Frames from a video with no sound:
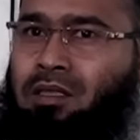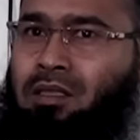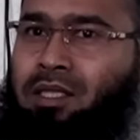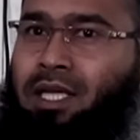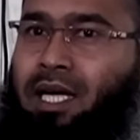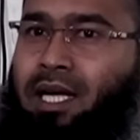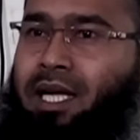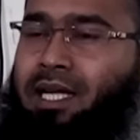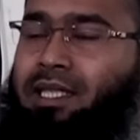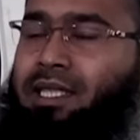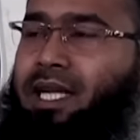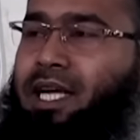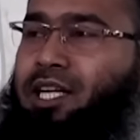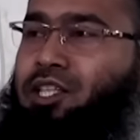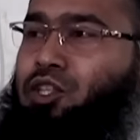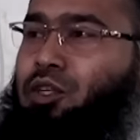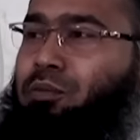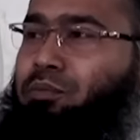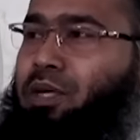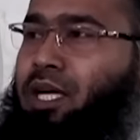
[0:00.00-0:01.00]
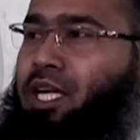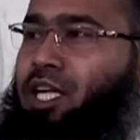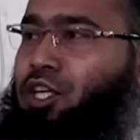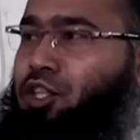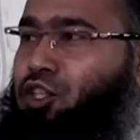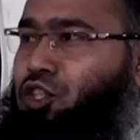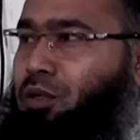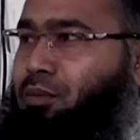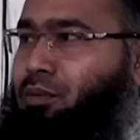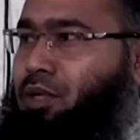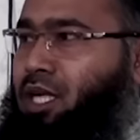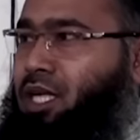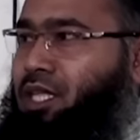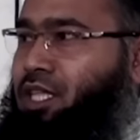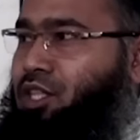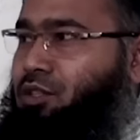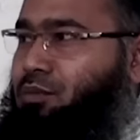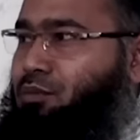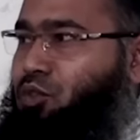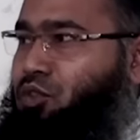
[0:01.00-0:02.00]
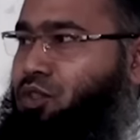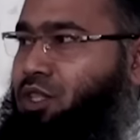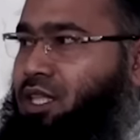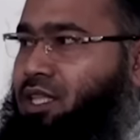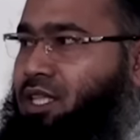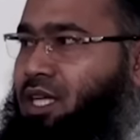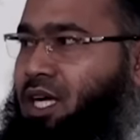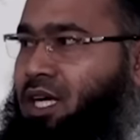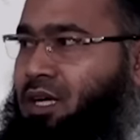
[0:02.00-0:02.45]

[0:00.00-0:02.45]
চার হাজার একশো বিয়াল্লিশ নম্বর হাদিস মুস্তাদে